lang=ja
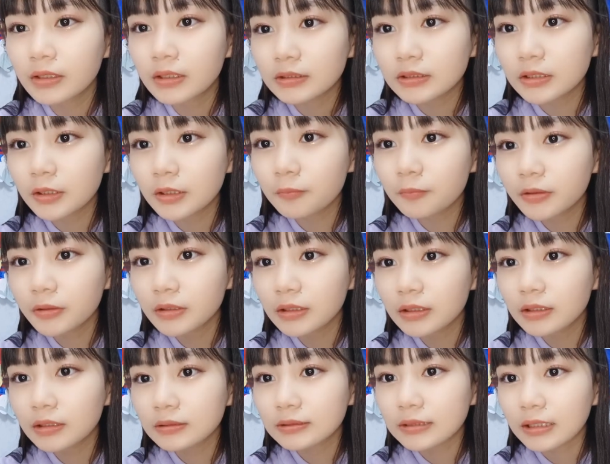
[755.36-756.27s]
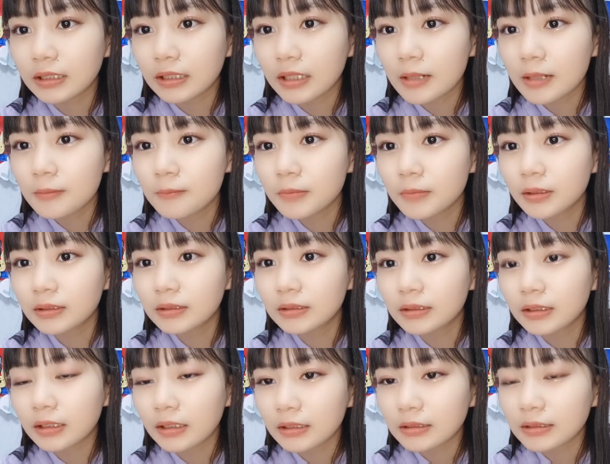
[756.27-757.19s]
つよぽんねるさん頑張っ
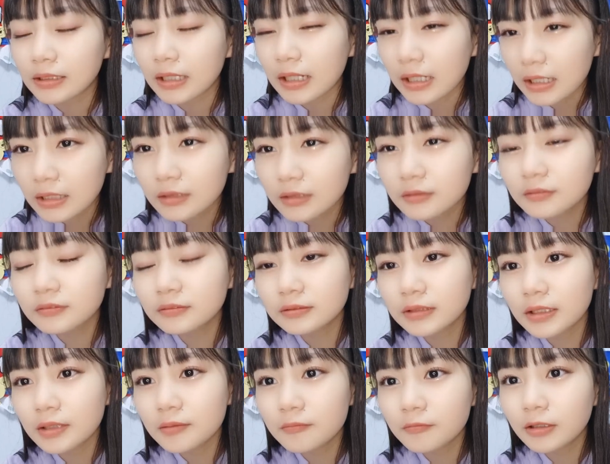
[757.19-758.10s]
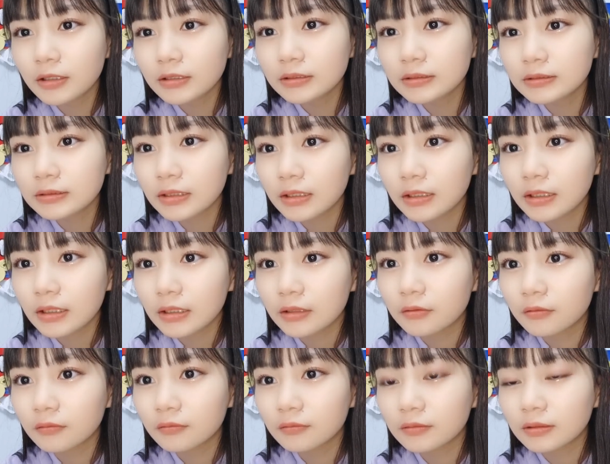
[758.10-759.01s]
たがってありがとうございますえっ
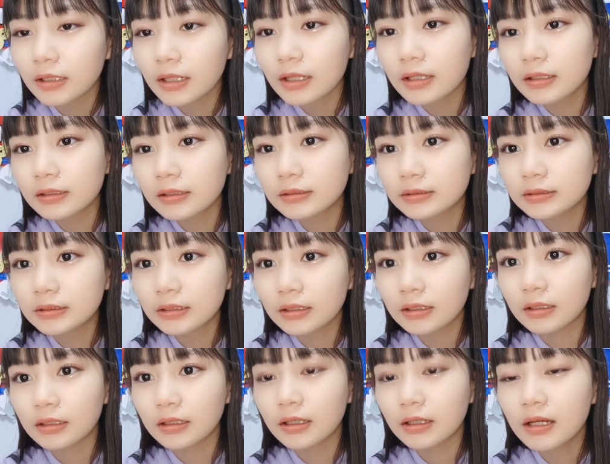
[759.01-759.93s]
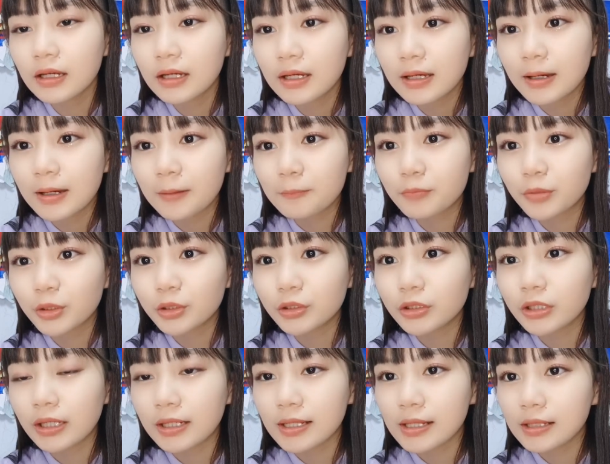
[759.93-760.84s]
とたがゆきさん
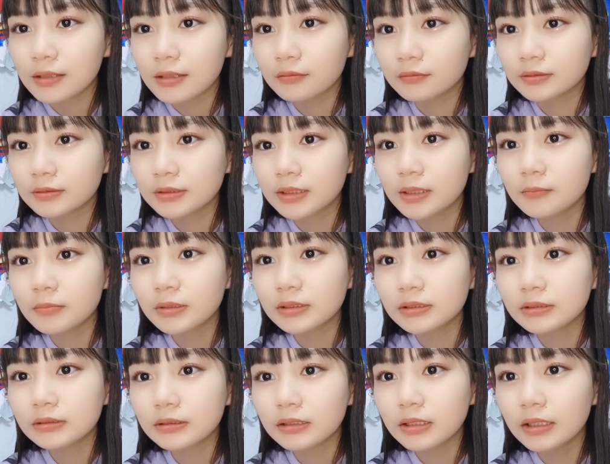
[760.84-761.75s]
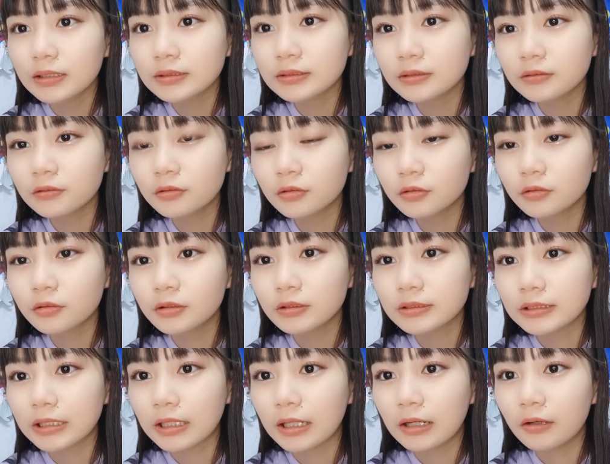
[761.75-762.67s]
ハッピーニーありがとうございます快速特急
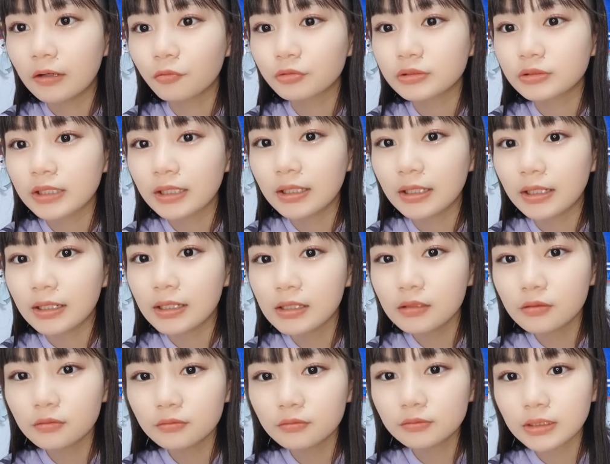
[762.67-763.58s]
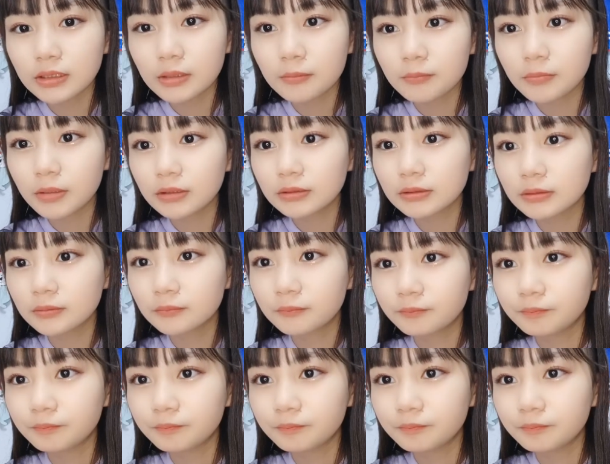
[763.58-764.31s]
さんお疲れありがとうございます